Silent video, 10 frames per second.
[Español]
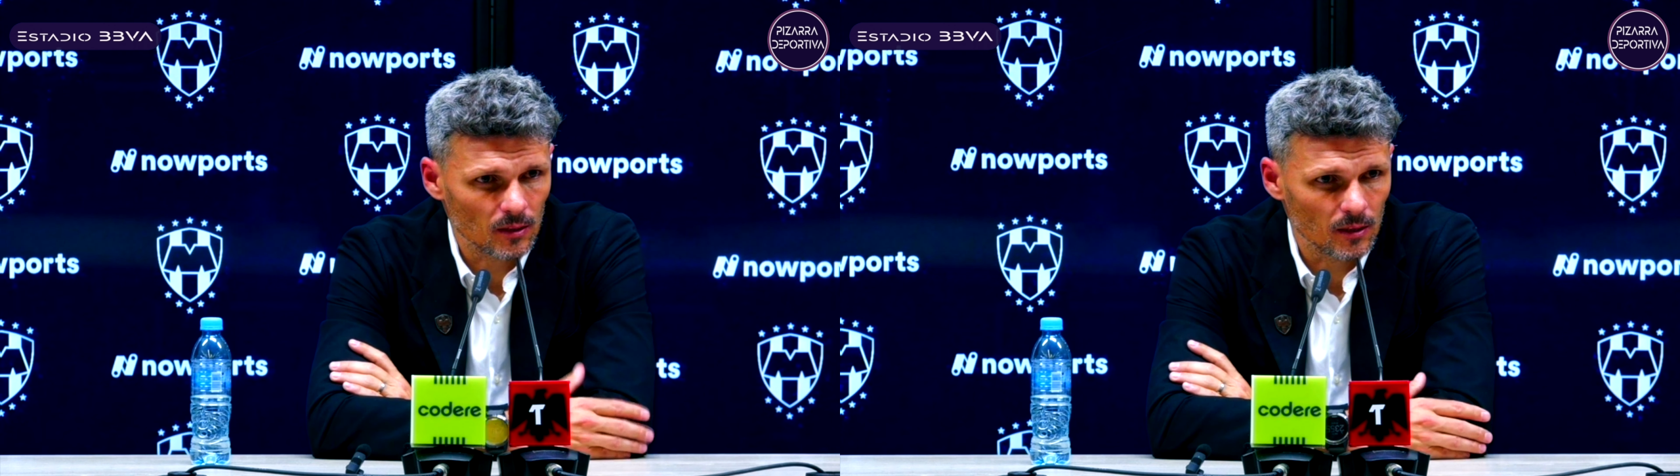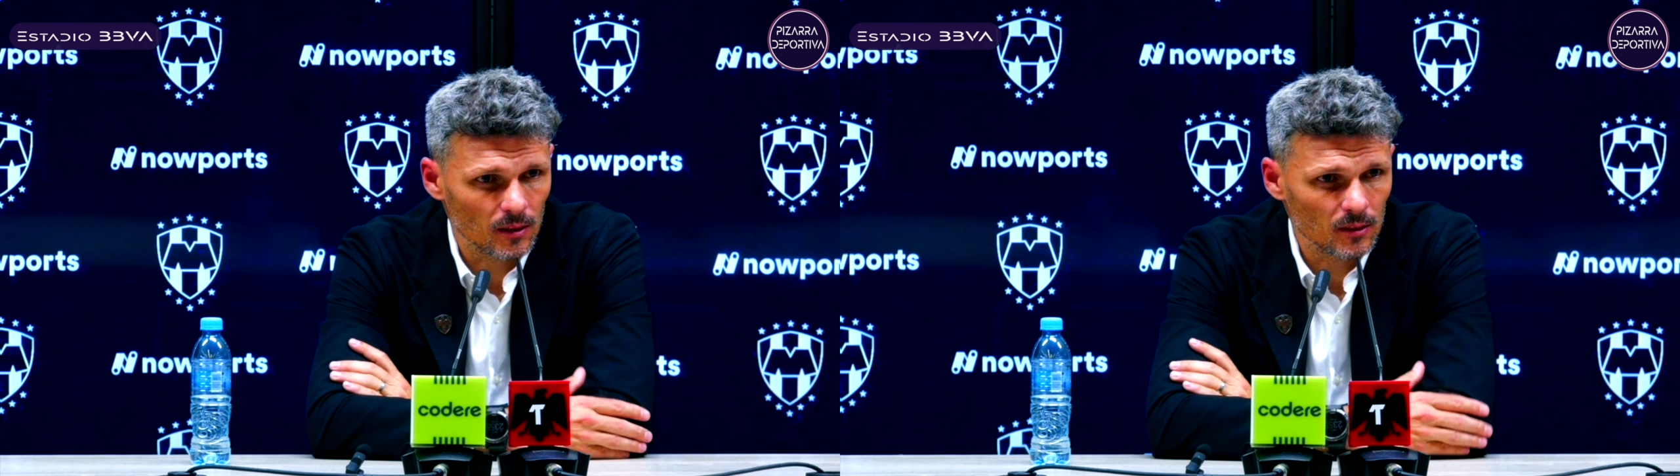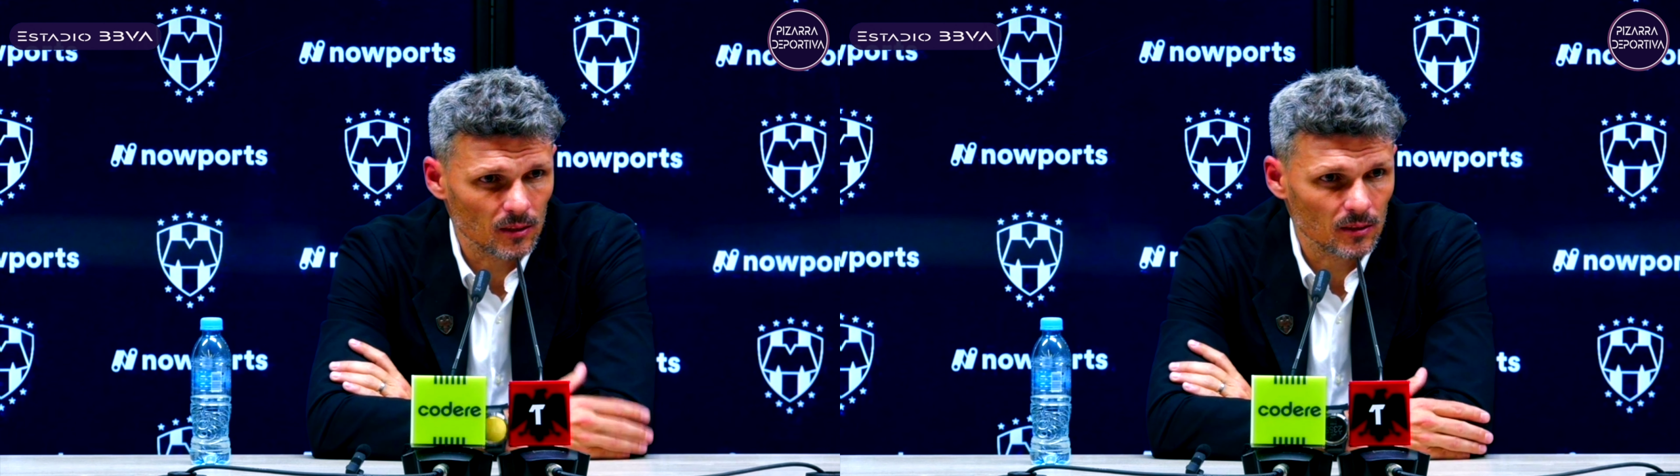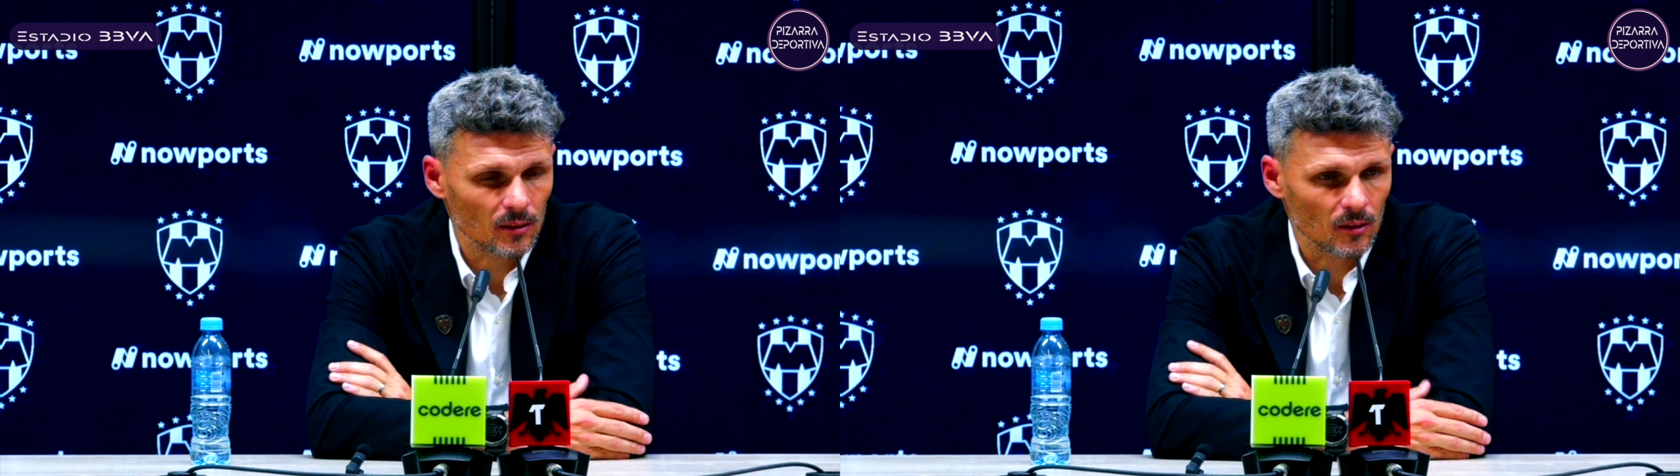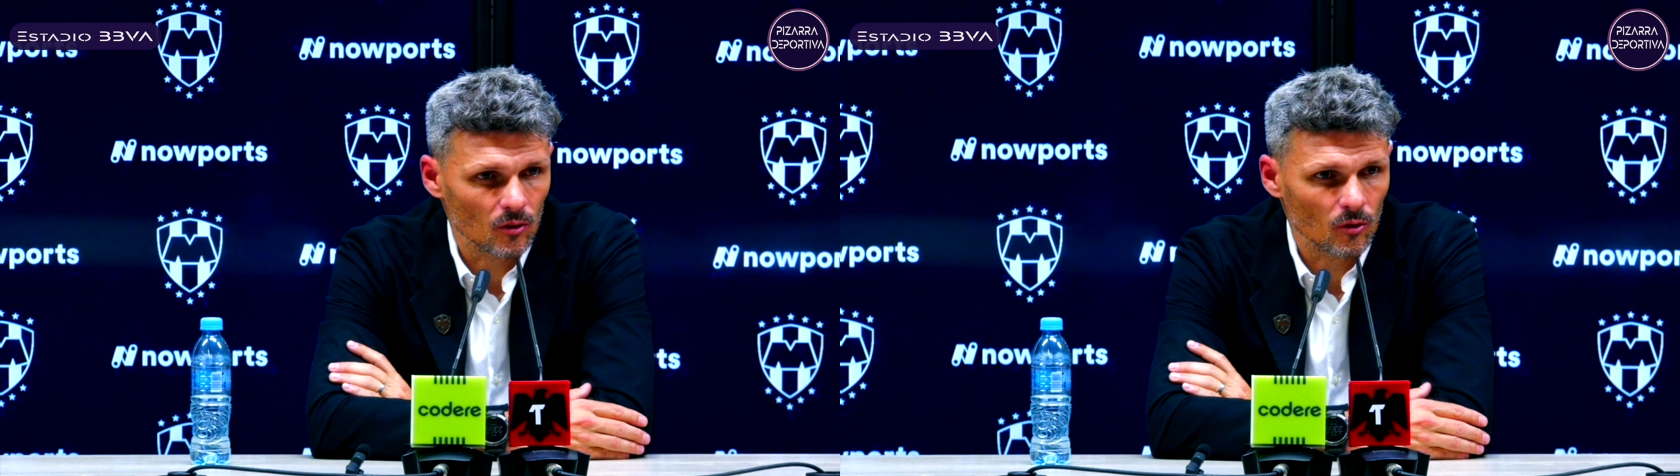en liguillas
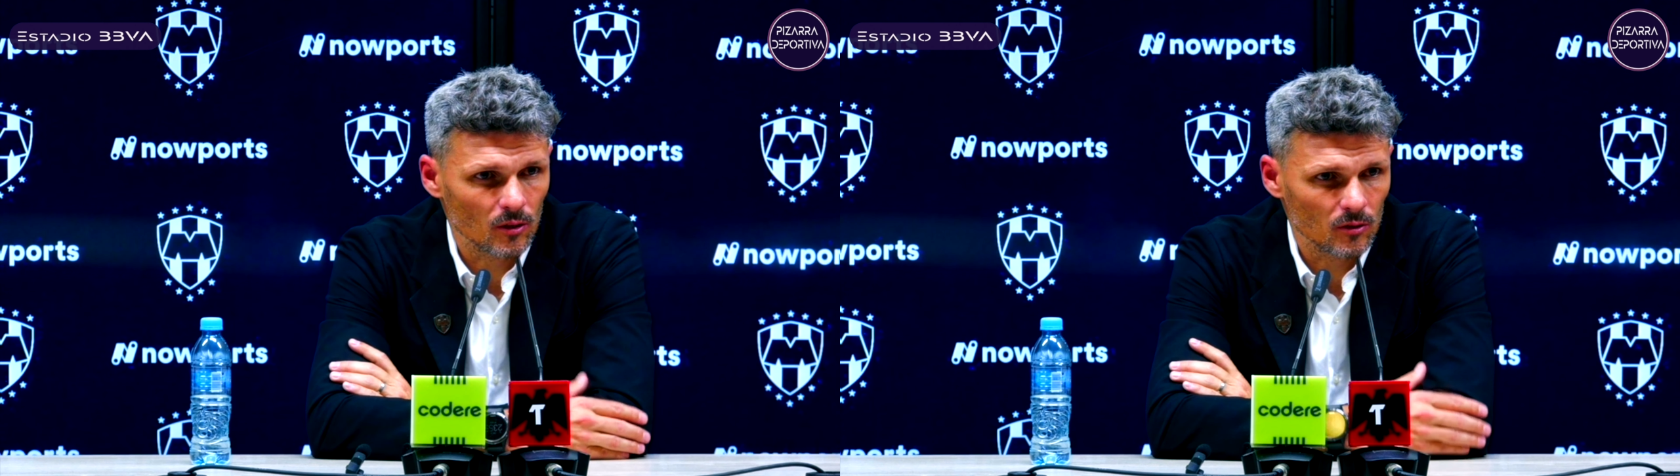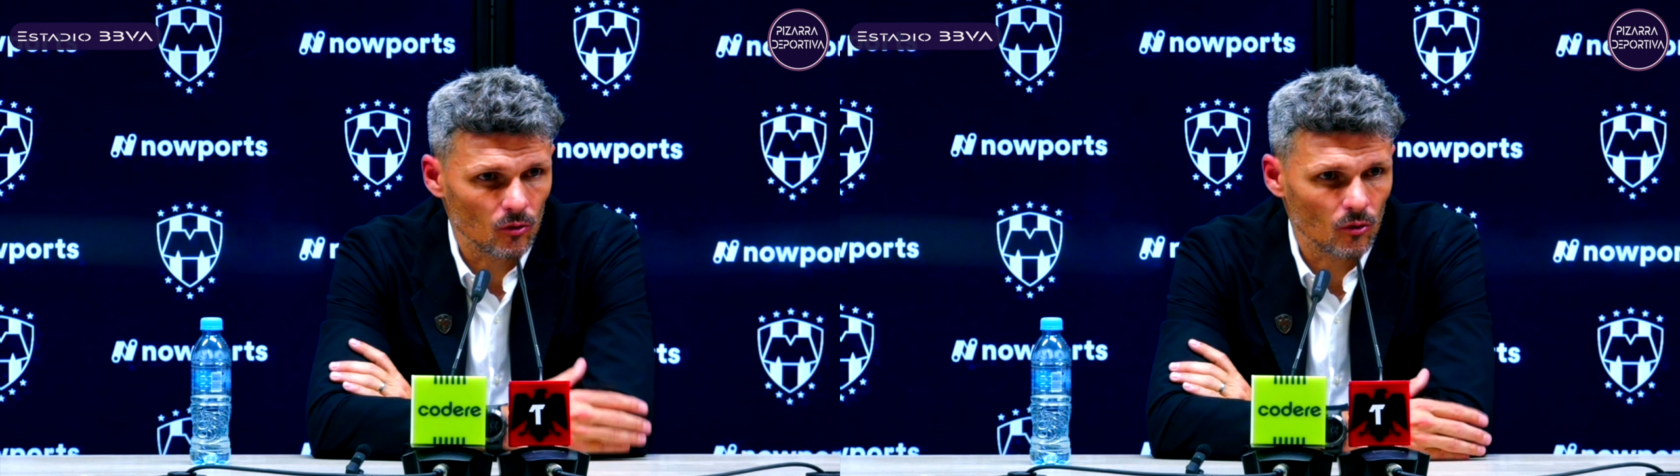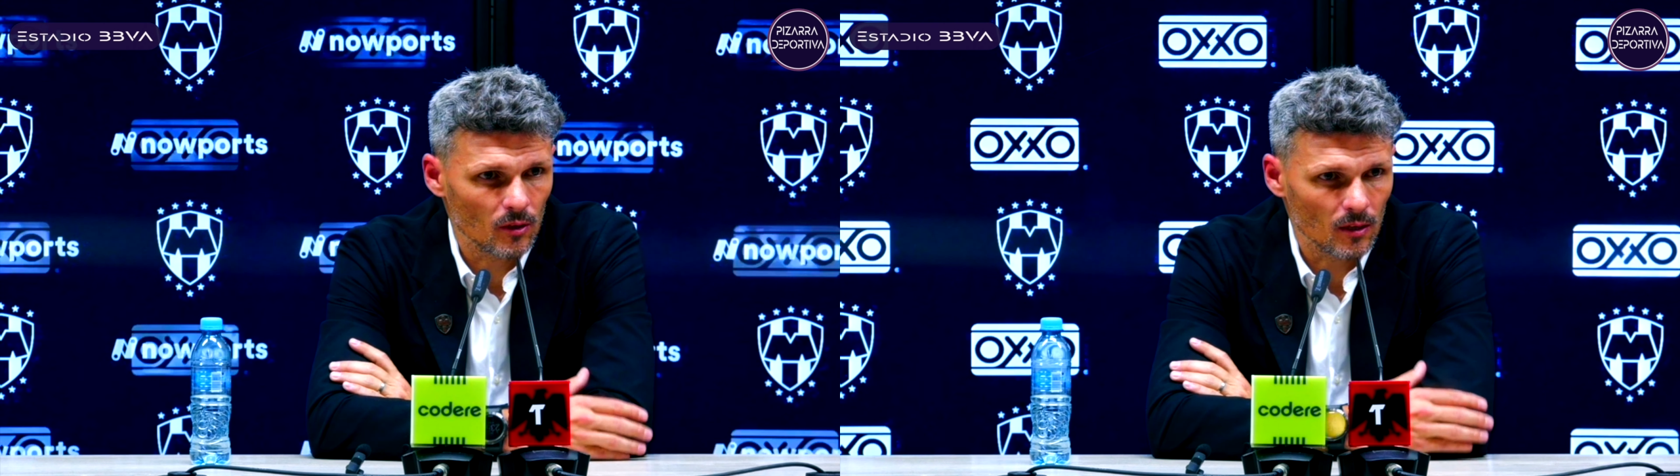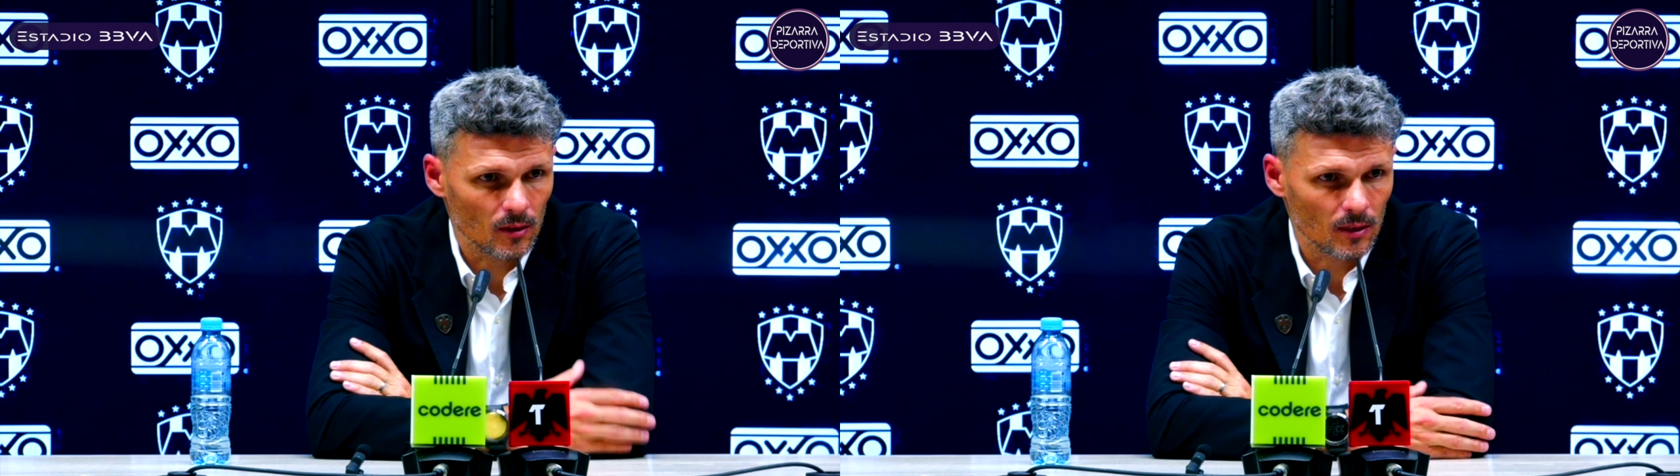anteriores y hoy